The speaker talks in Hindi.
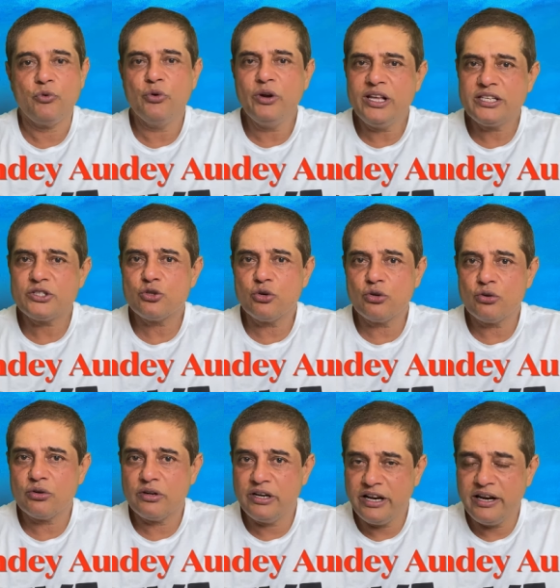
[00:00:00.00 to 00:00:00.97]

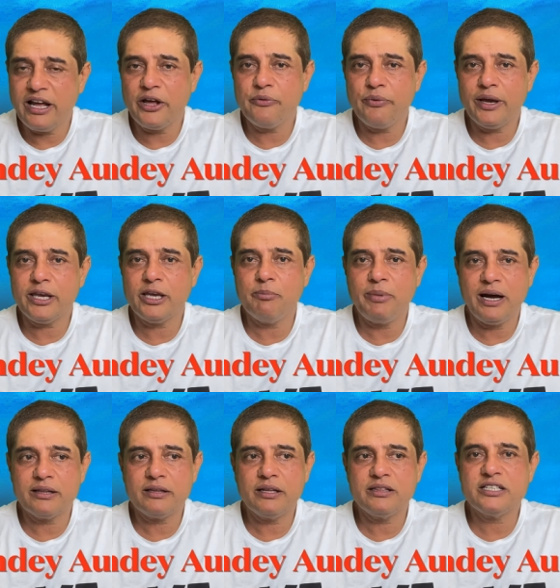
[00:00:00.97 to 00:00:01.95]
1999 की
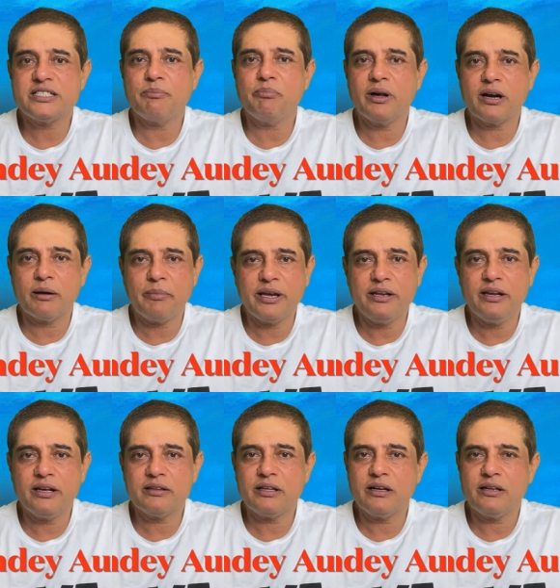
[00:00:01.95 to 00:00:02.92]
बात है दिसंबर का
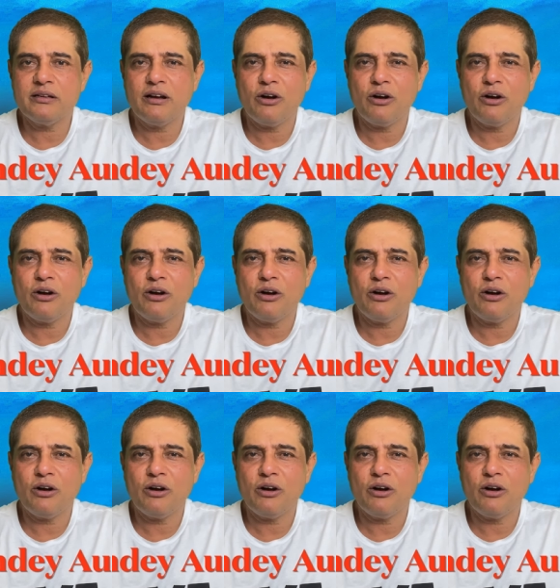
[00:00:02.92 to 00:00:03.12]
महीना था